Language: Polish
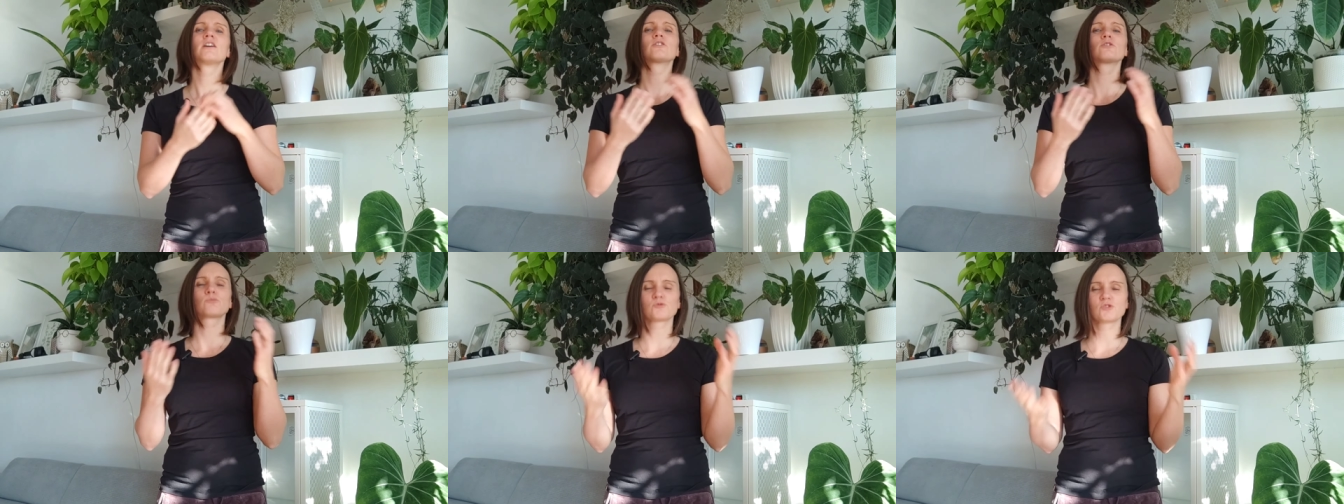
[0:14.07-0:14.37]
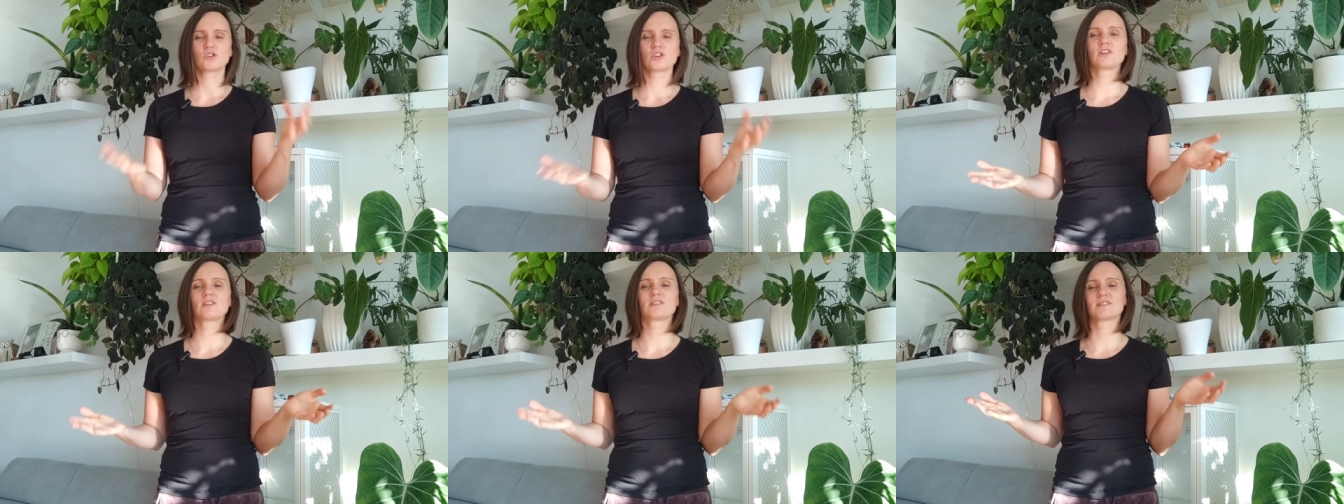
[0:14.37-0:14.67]
to
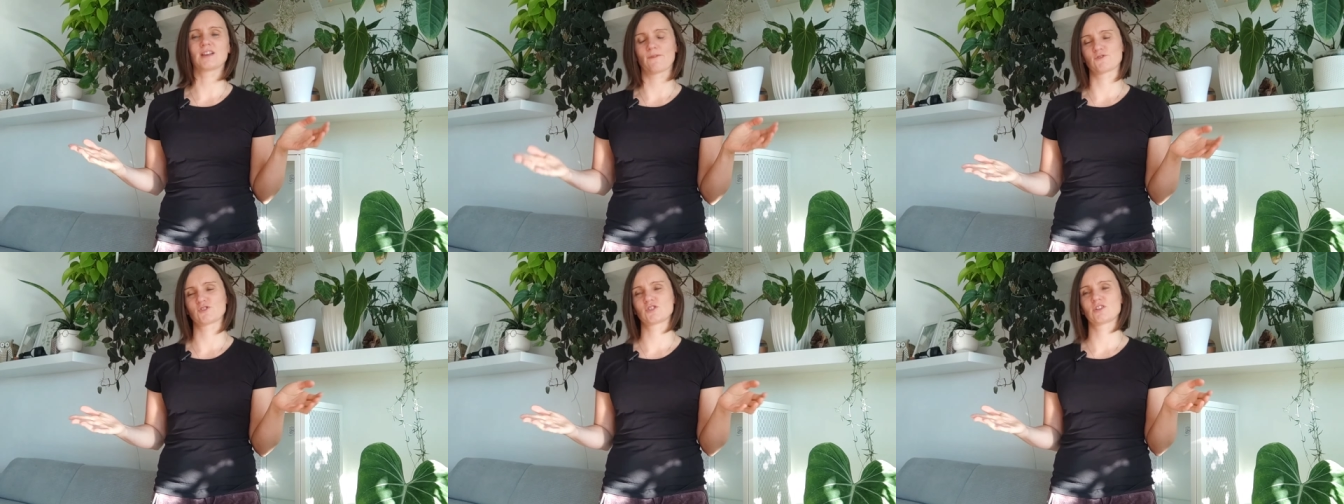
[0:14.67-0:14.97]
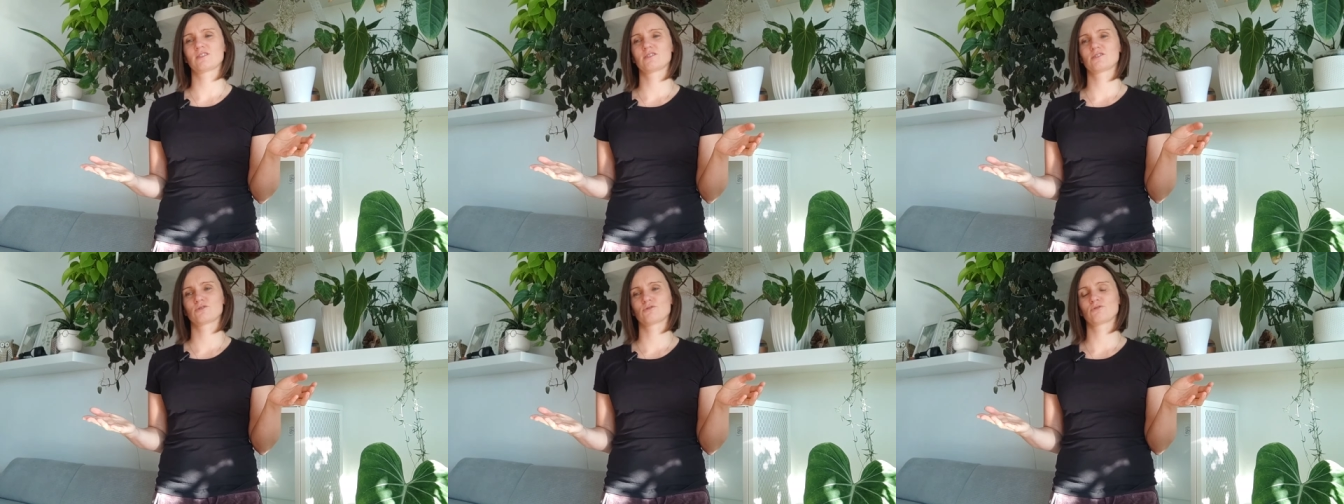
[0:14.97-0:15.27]
przy nich
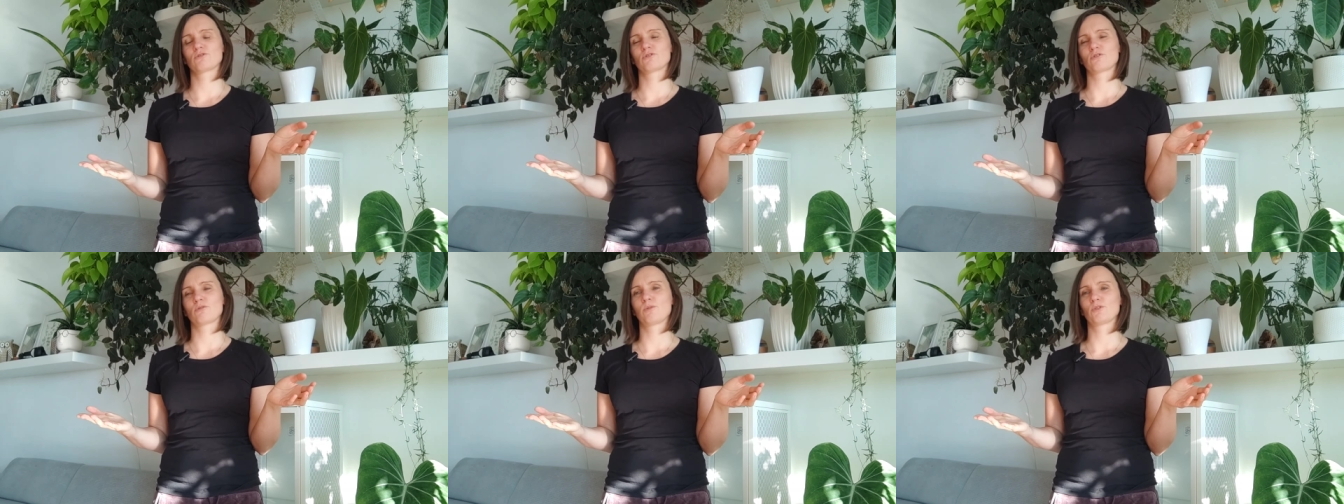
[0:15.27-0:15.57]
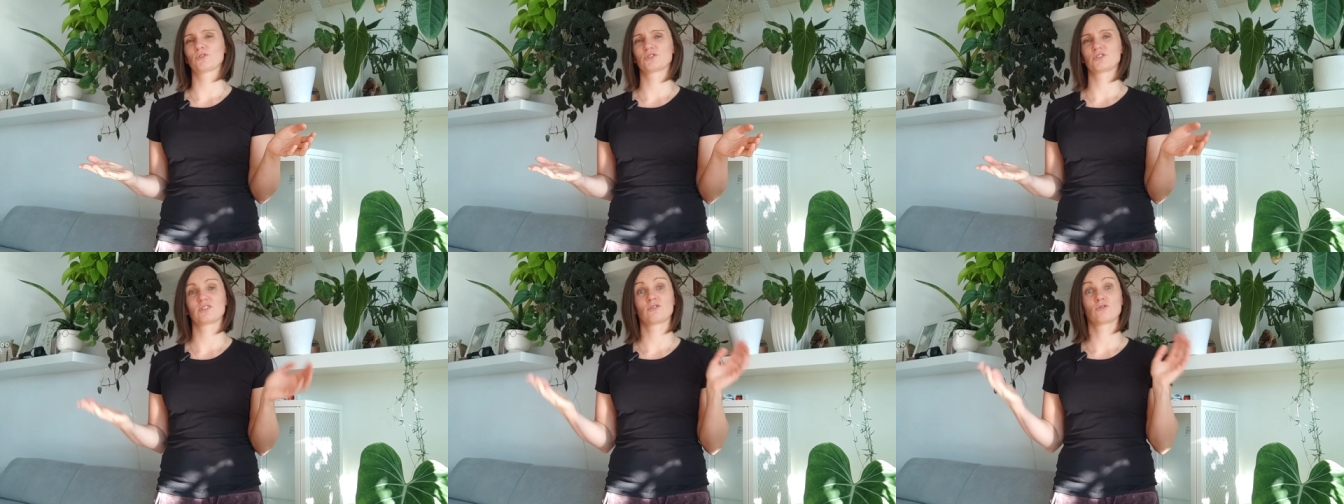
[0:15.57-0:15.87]
zawsze jest co do
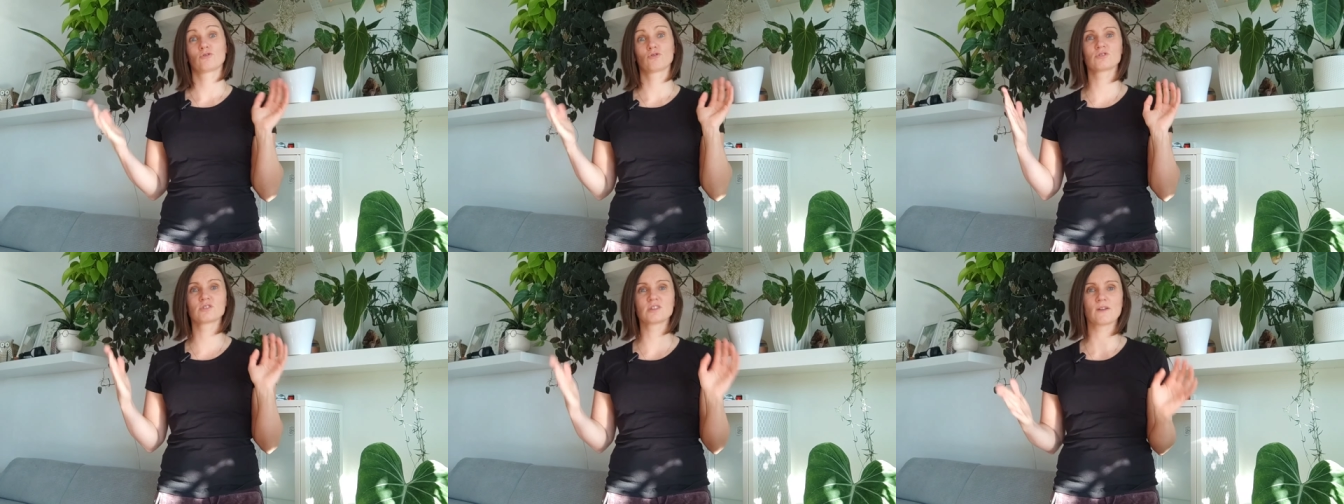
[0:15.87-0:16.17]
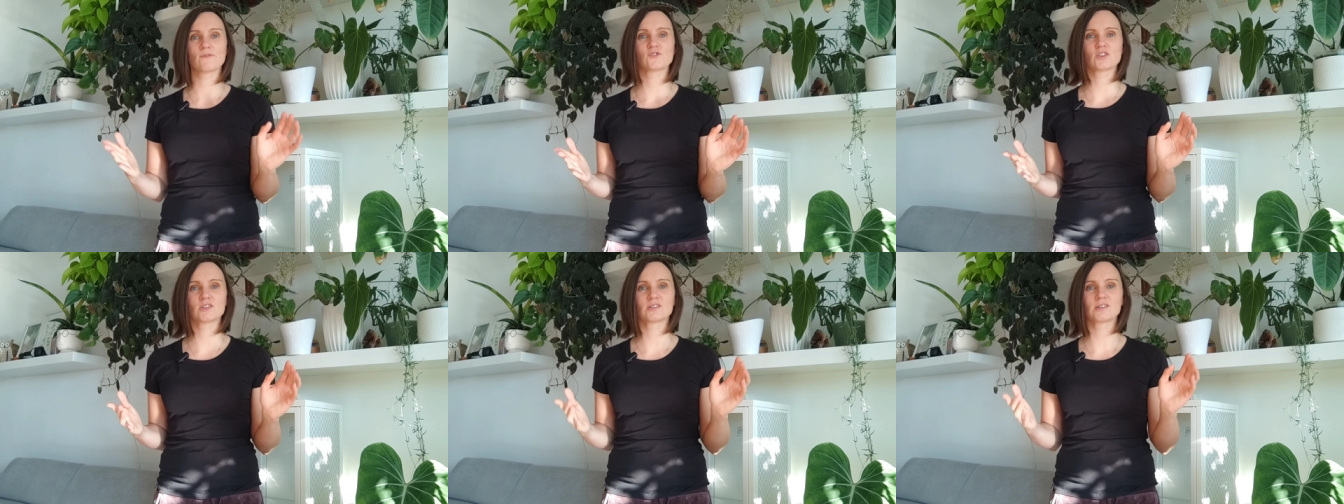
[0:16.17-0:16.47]
roboty. No
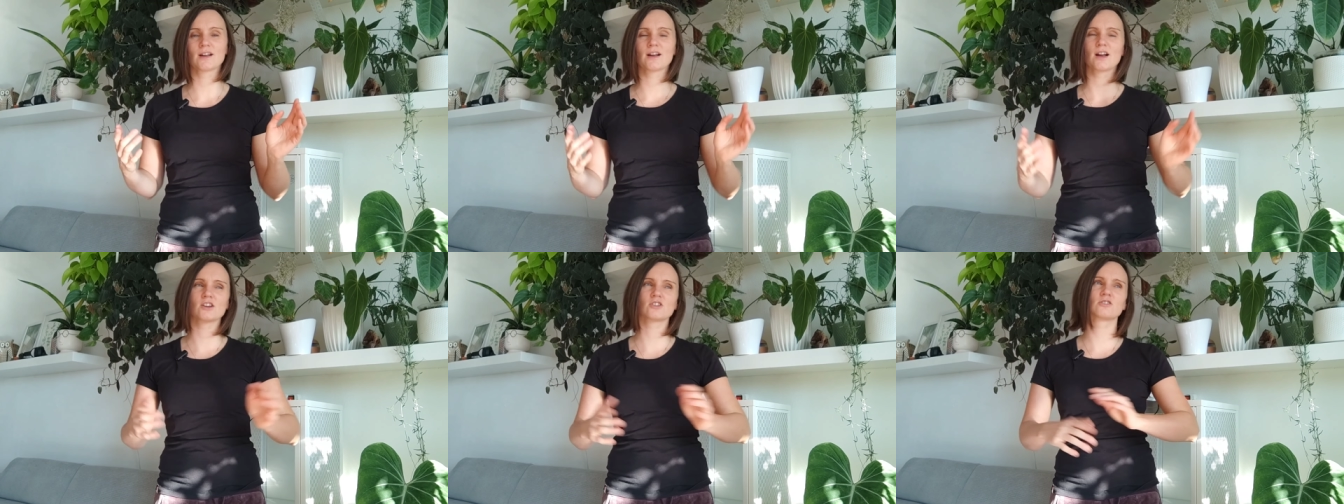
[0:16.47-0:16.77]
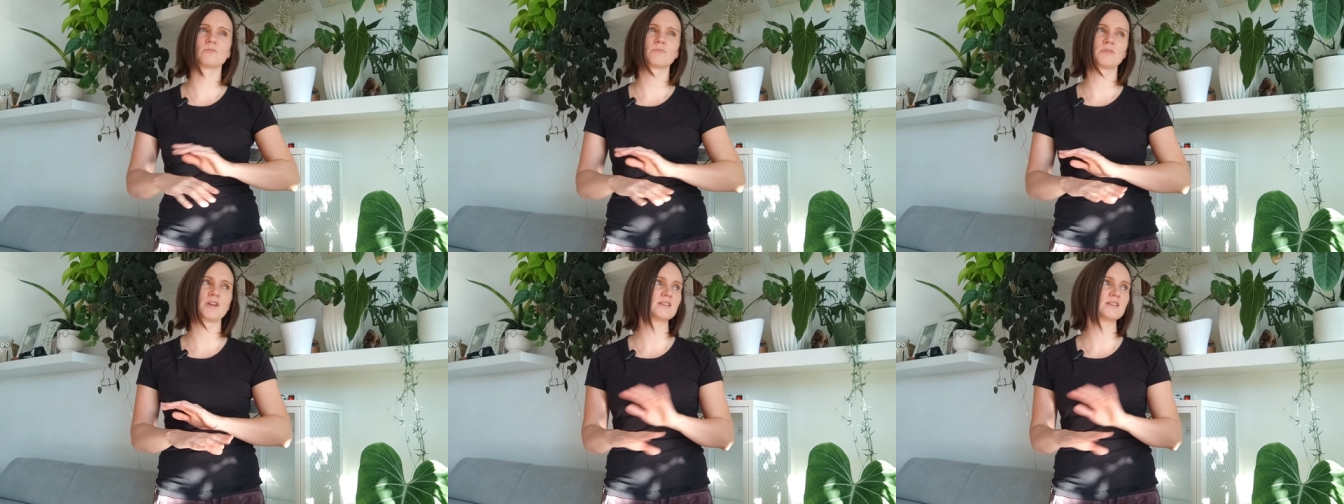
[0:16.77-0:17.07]
zawsze, za każdym